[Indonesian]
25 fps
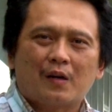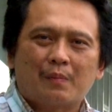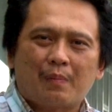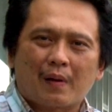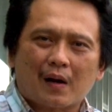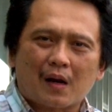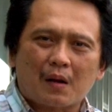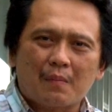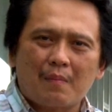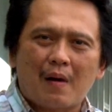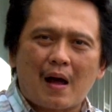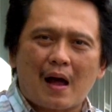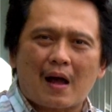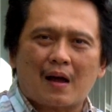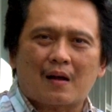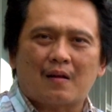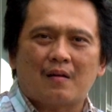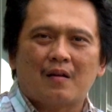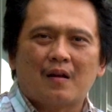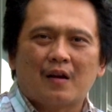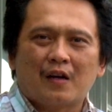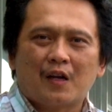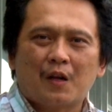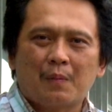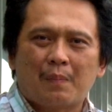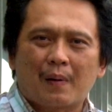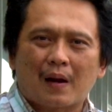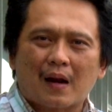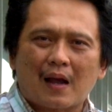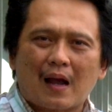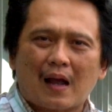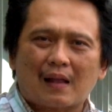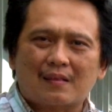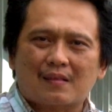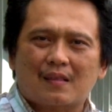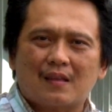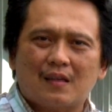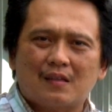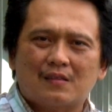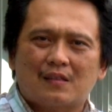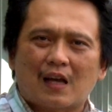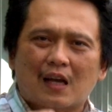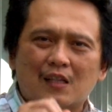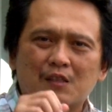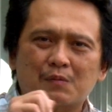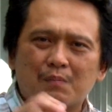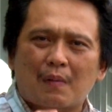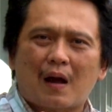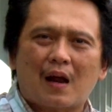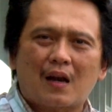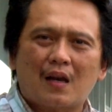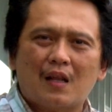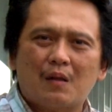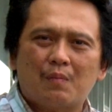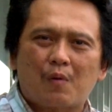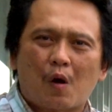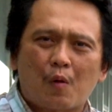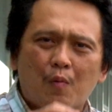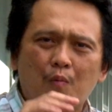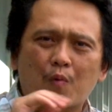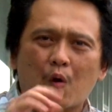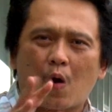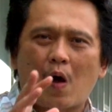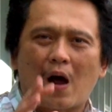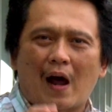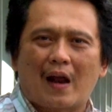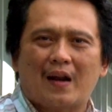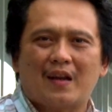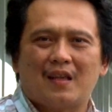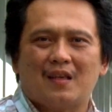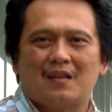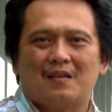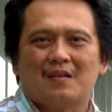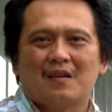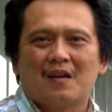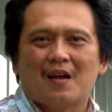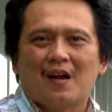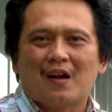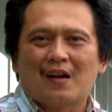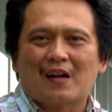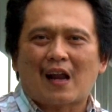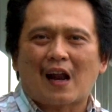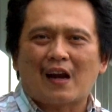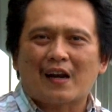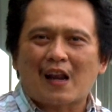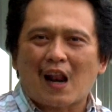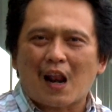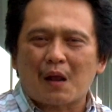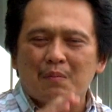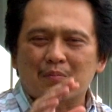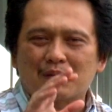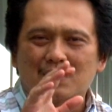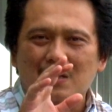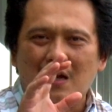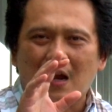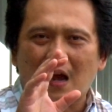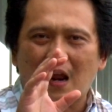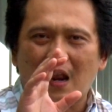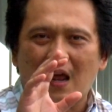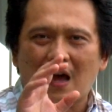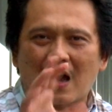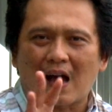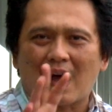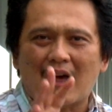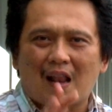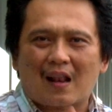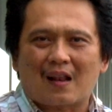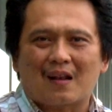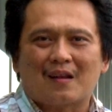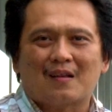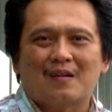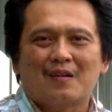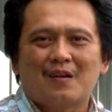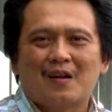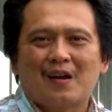berkembang, diberkati jasmani maupun rohani dan dalam segala hal.